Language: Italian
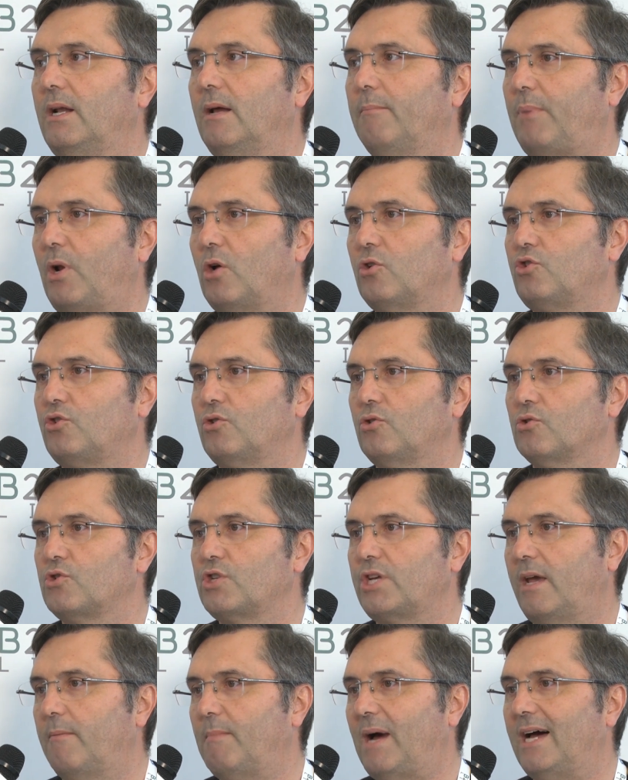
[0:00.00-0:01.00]
l'approccio
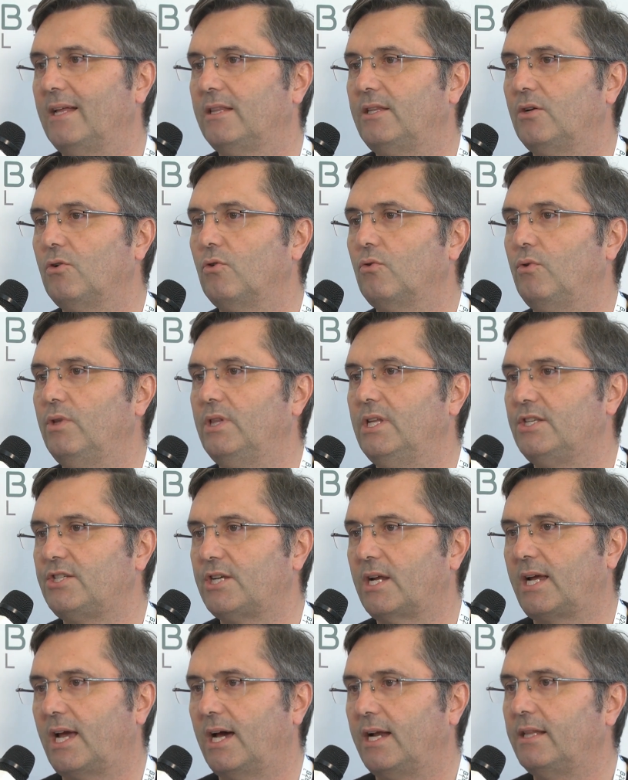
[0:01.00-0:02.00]
schematico, quindi
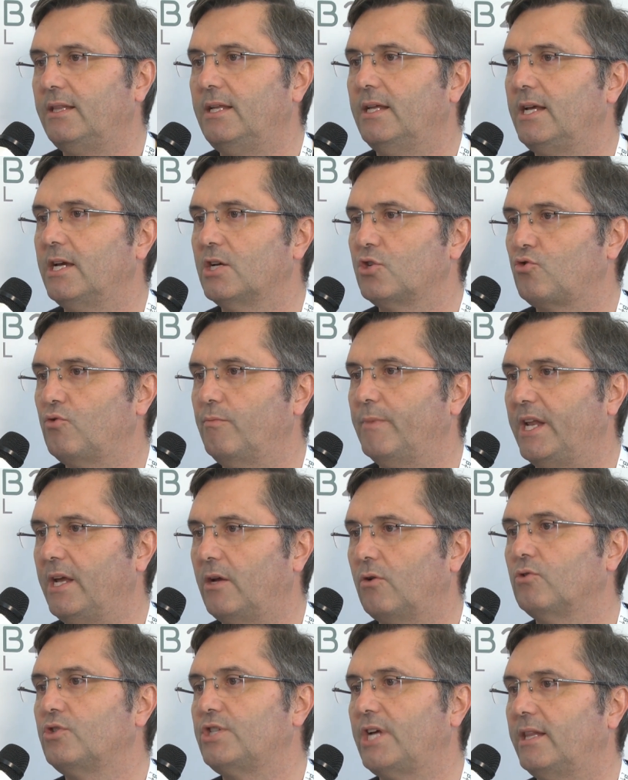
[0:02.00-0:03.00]
cercare di riassumere
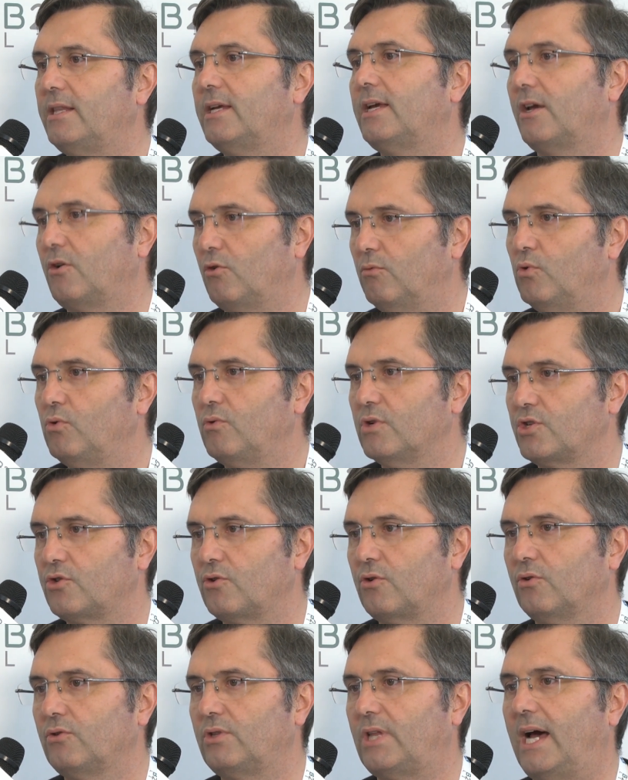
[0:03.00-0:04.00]
i concetti che comunque
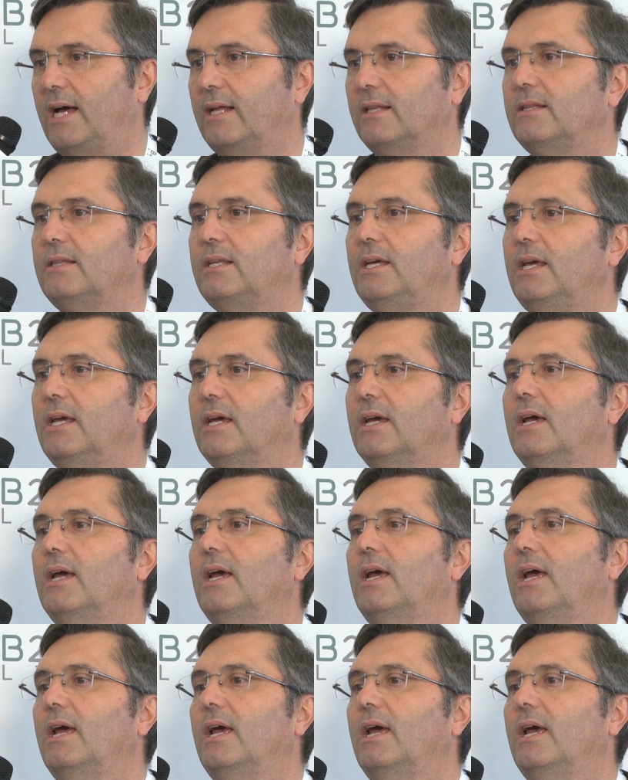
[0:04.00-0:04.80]
sono tanti.